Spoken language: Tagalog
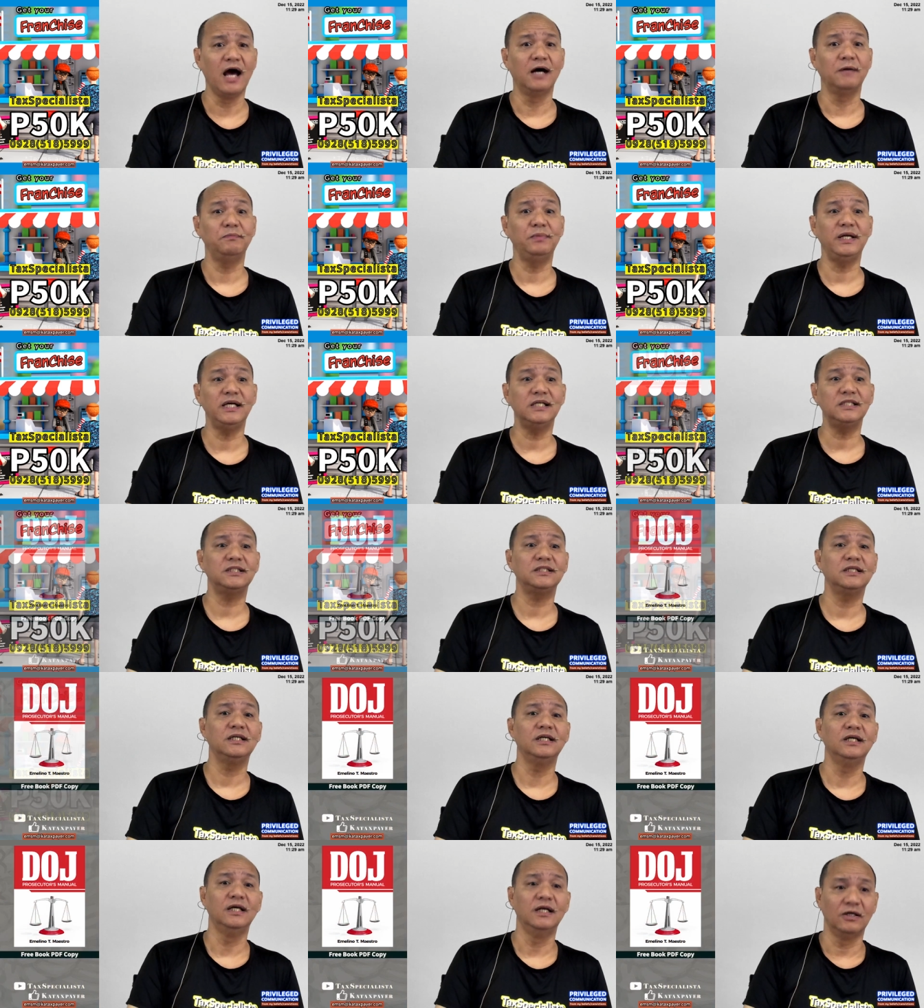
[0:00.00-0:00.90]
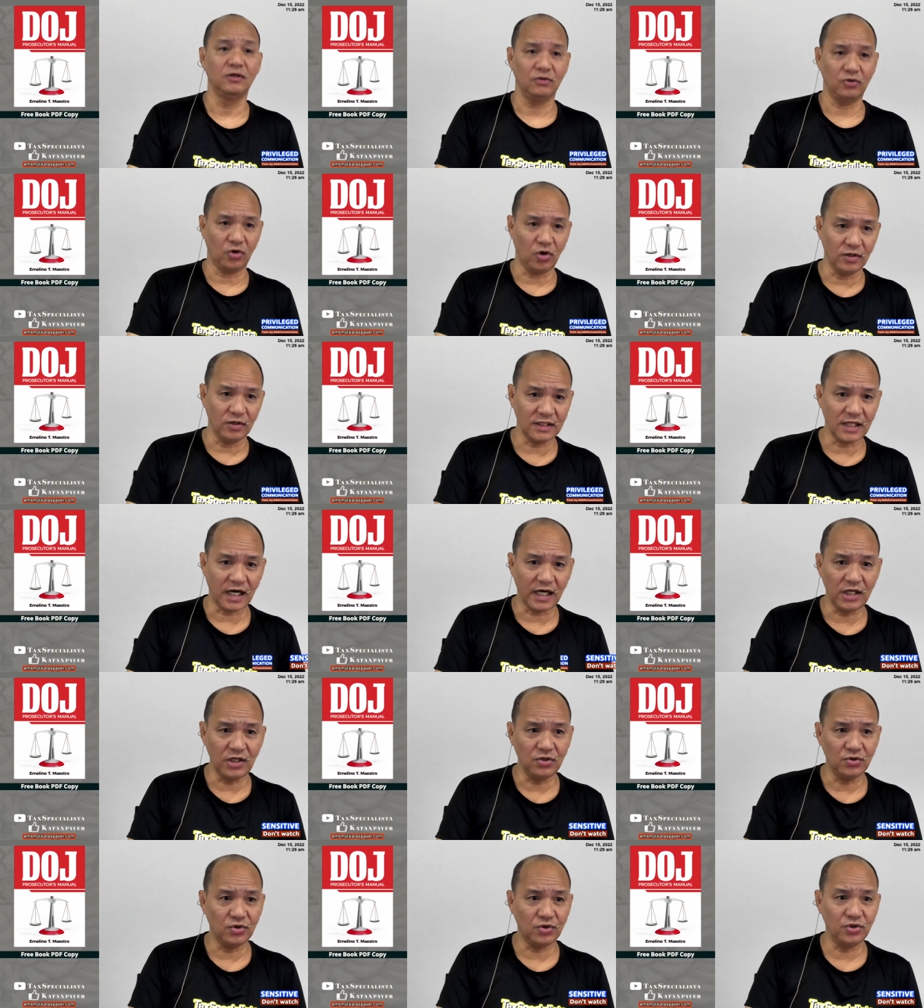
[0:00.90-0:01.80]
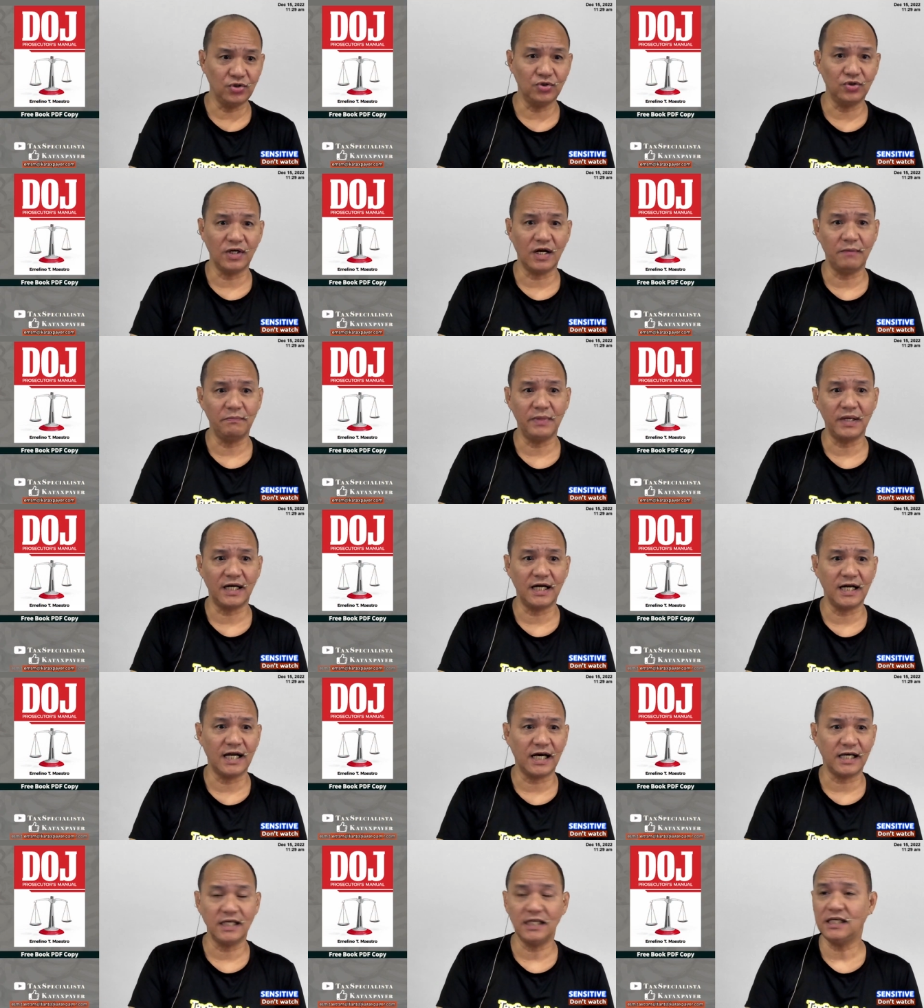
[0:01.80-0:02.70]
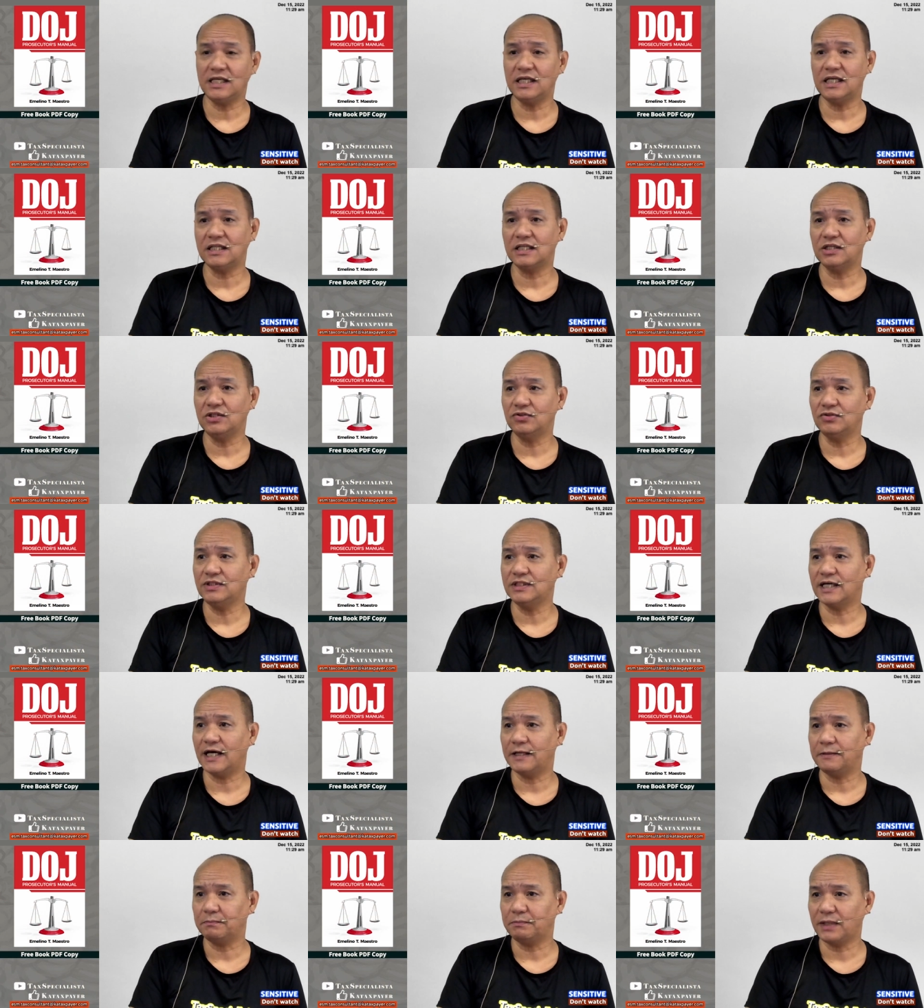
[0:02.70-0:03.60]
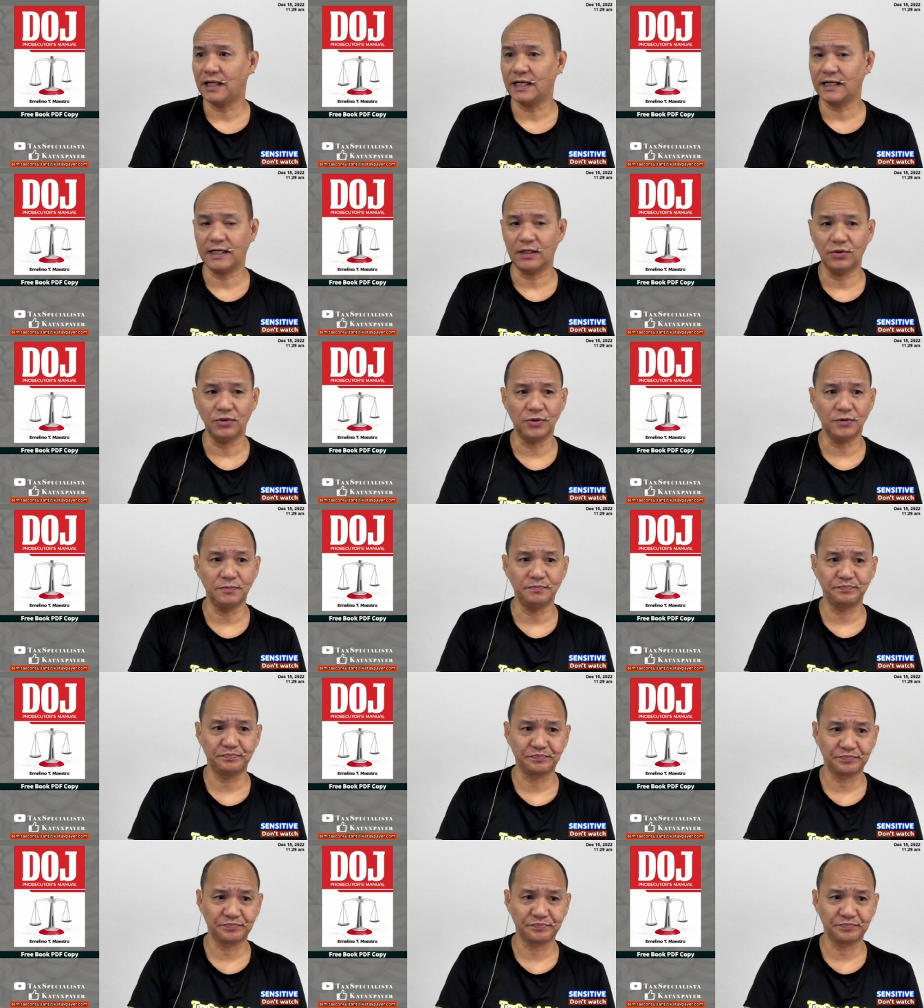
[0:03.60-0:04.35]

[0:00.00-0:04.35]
please kontakin nyo ho yung number na nakikita nyo dyan para ho